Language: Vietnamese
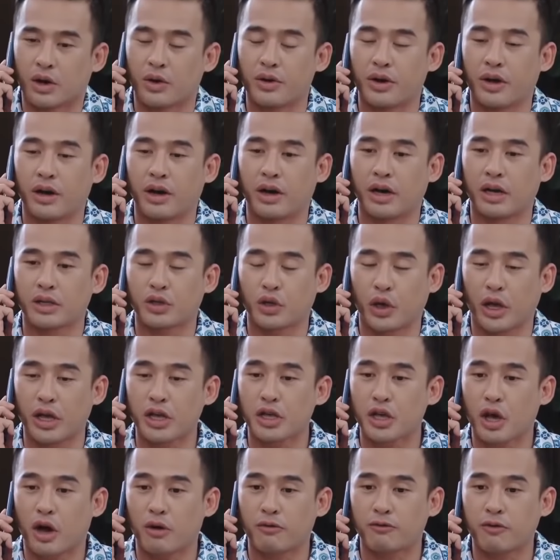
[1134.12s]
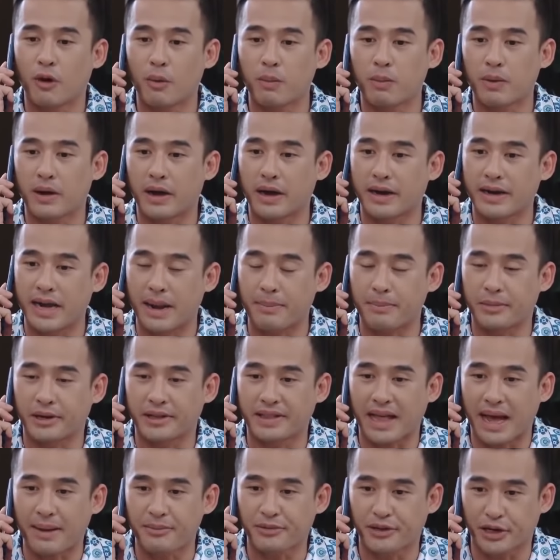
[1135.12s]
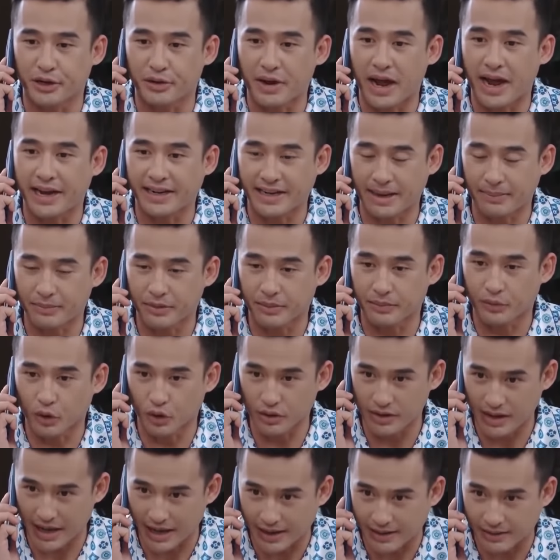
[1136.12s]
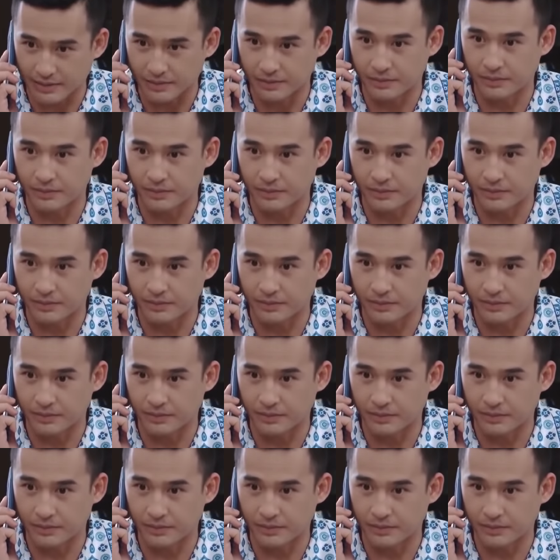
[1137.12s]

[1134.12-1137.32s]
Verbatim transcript: Cô ờ, chuyển cho ông Phúc uh, ờ, 58 triệu 200 giùm tôi nha